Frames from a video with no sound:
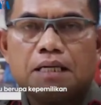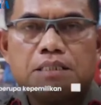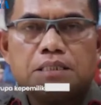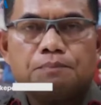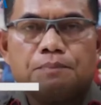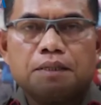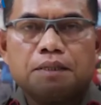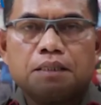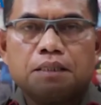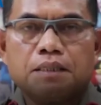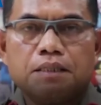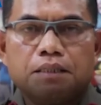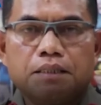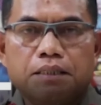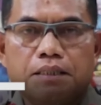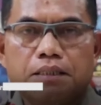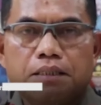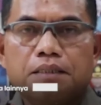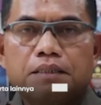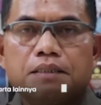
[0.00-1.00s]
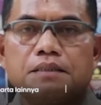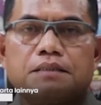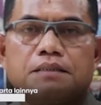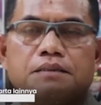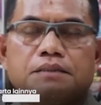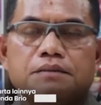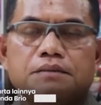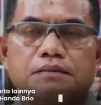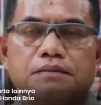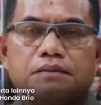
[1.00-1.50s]
Sementara harta
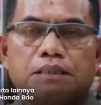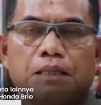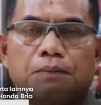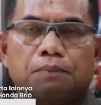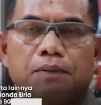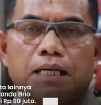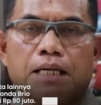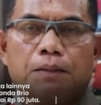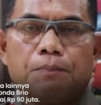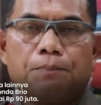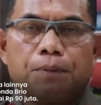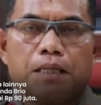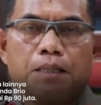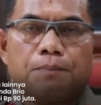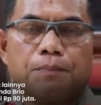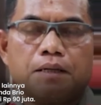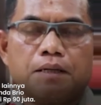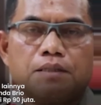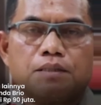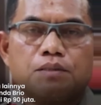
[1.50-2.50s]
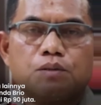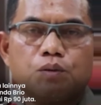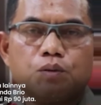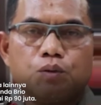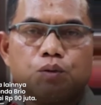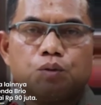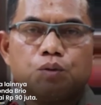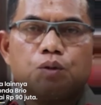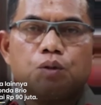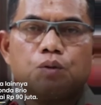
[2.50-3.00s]
lainnya berupa mobil Honda Brio
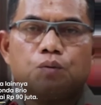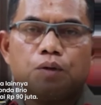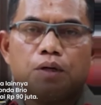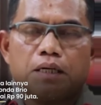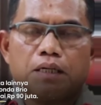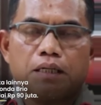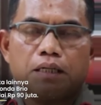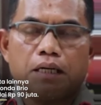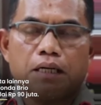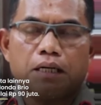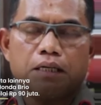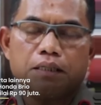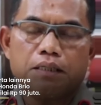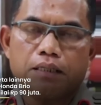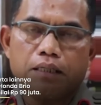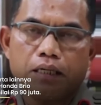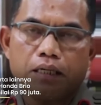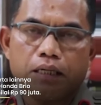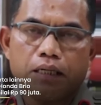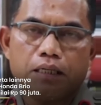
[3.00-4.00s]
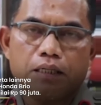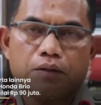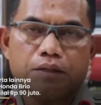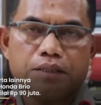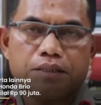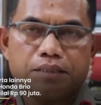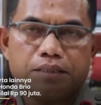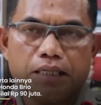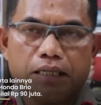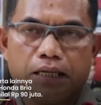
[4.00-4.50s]
tahun 2017
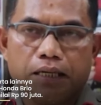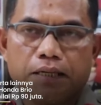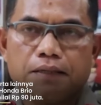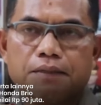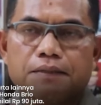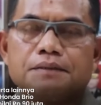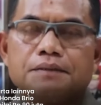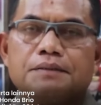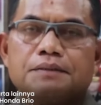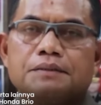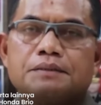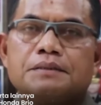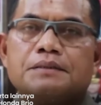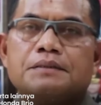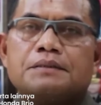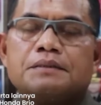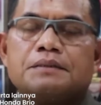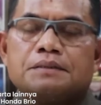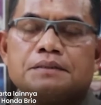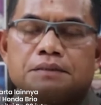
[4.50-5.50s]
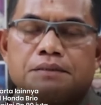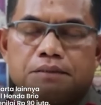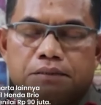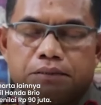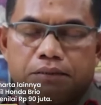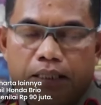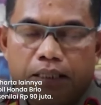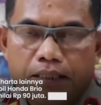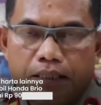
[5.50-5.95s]
senilai 90 juta rupiah.